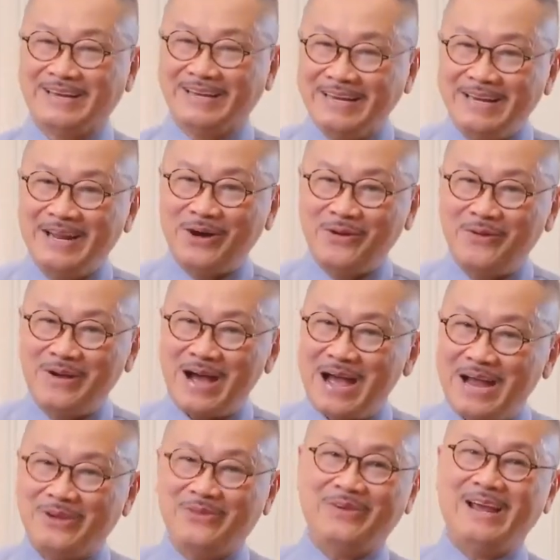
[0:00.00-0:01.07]
đi đâu
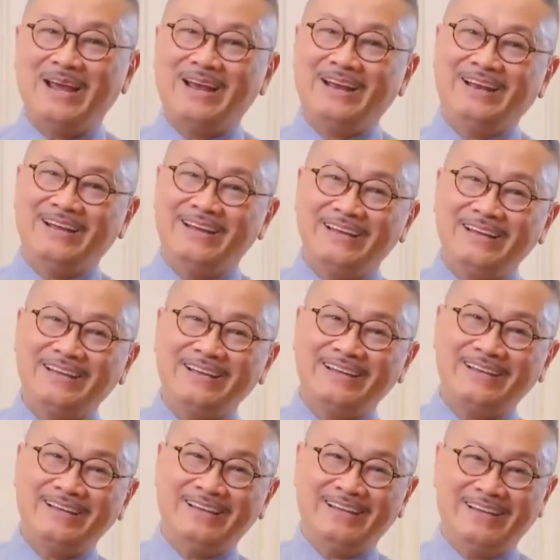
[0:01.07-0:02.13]
ai cũng khen
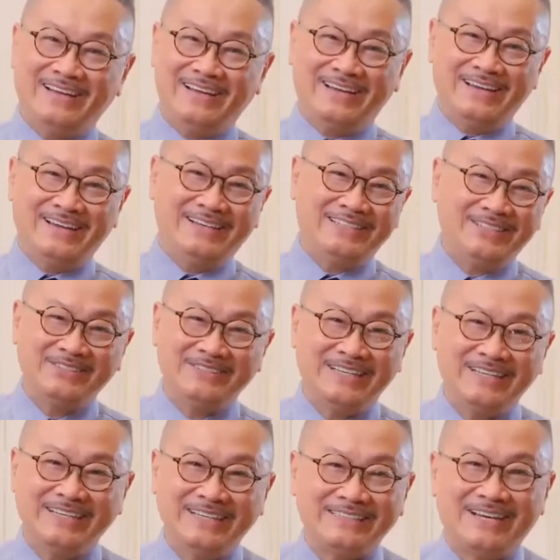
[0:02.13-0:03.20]
à, trông
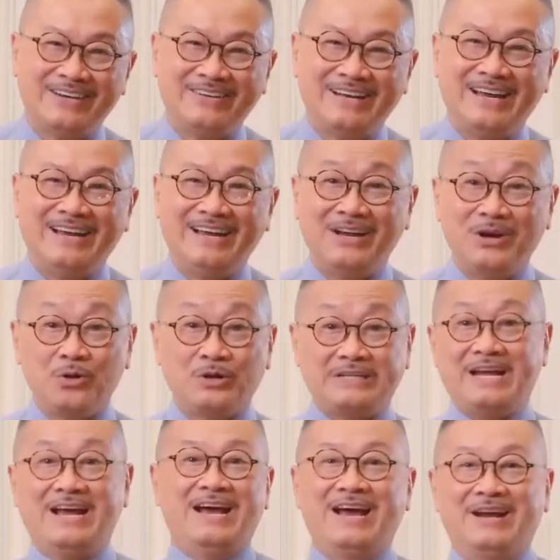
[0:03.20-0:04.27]
trần đức dạo này
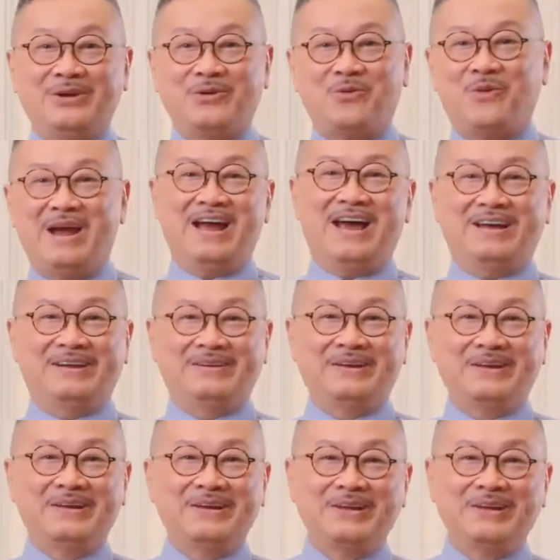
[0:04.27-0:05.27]
trẻ hẳn khỏe hẳn